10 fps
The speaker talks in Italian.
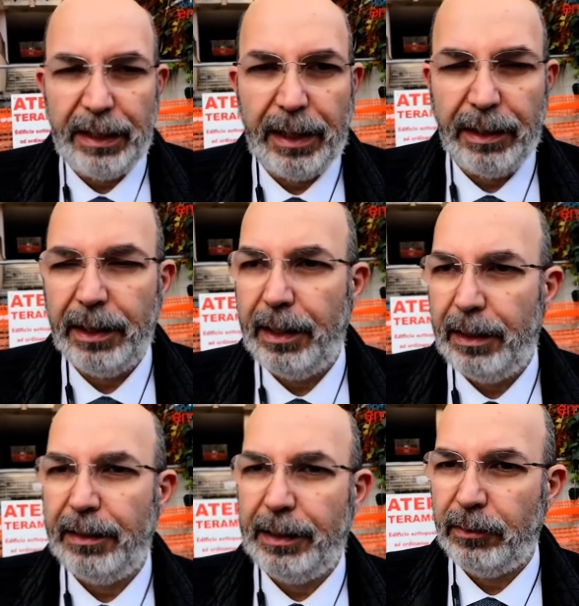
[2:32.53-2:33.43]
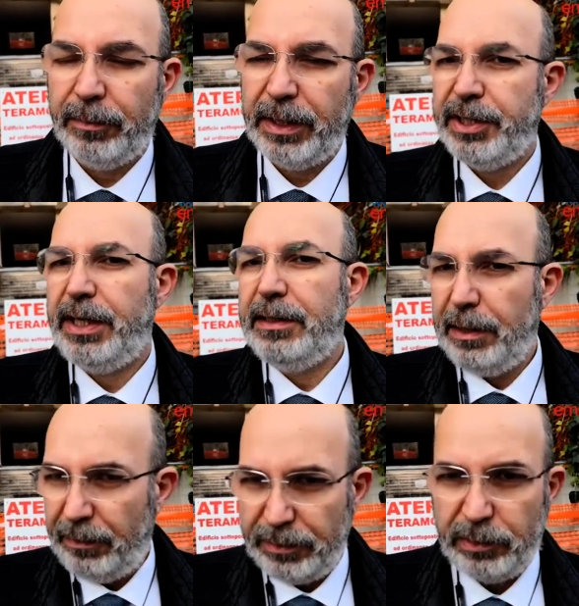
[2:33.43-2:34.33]
anche il decreto emergenza,
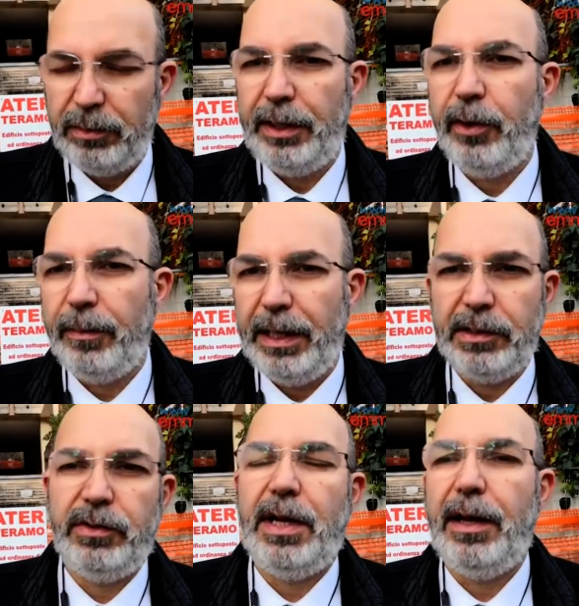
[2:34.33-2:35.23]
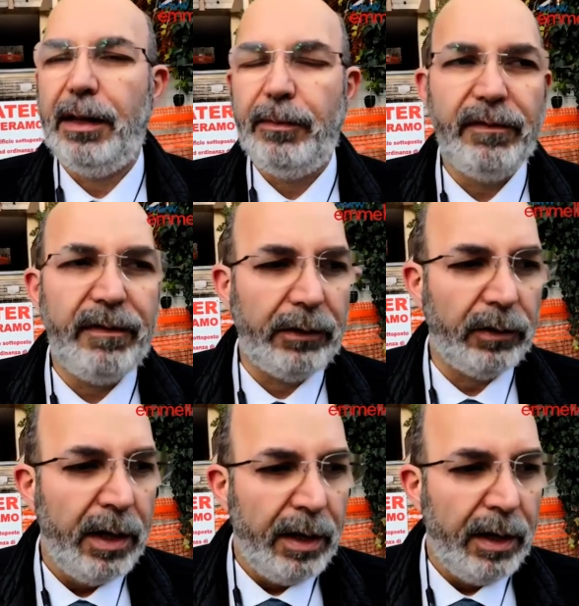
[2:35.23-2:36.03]
l'ho visto con le norme nazionali che abbiamo fatto,